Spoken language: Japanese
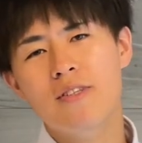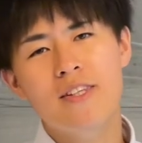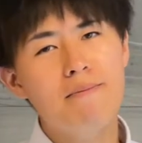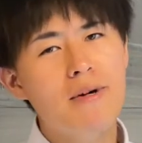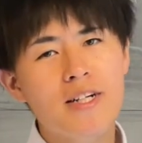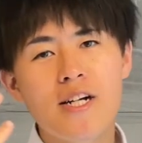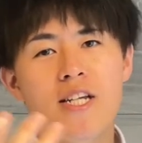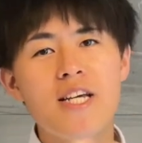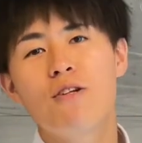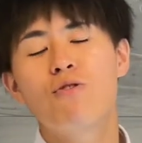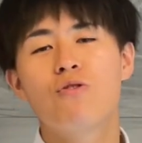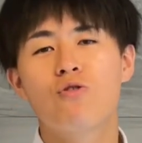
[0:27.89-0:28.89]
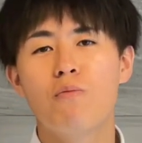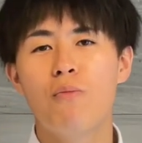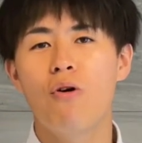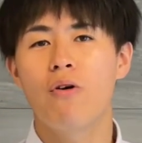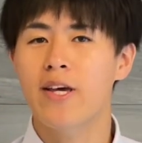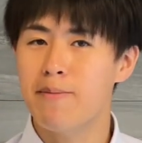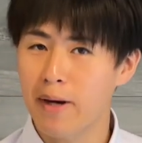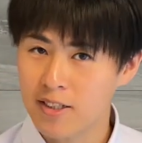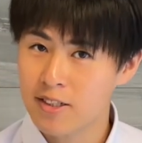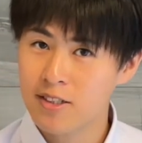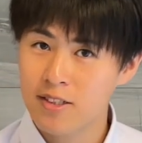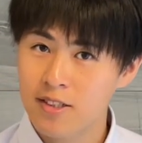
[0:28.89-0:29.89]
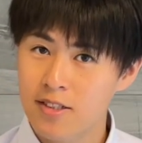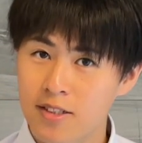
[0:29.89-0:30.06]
てばかりいる人もいます。